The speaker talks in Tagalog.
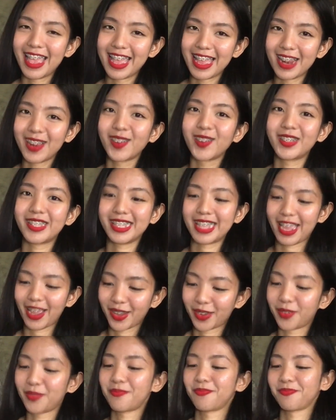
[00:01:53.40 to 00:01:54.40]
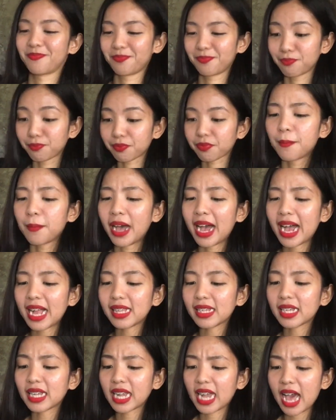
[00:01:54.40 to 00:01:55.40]
Hello sa'yo.
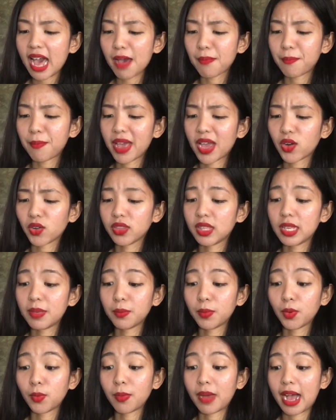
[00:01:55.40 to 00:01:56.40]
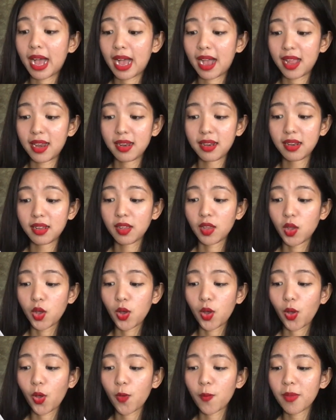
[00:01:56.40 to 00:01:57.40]
Mahal ka, pero di mo mahal?
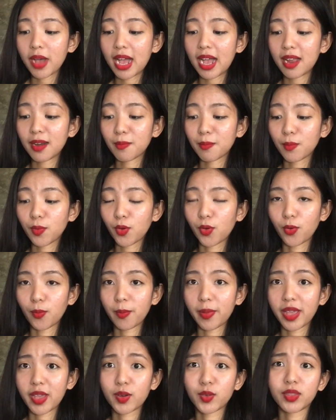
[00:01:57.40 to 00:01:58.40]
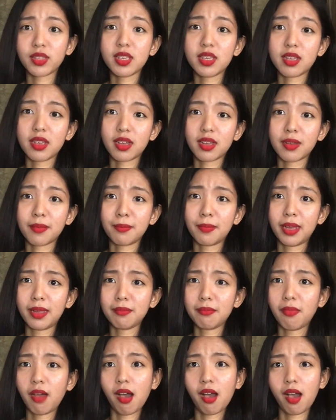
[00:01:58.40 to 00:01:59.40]
O mahal mo, pero di ka naman
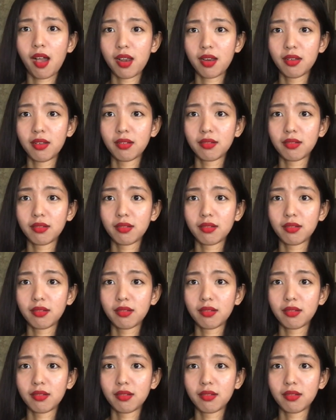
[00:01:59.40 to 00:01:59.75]
mahal?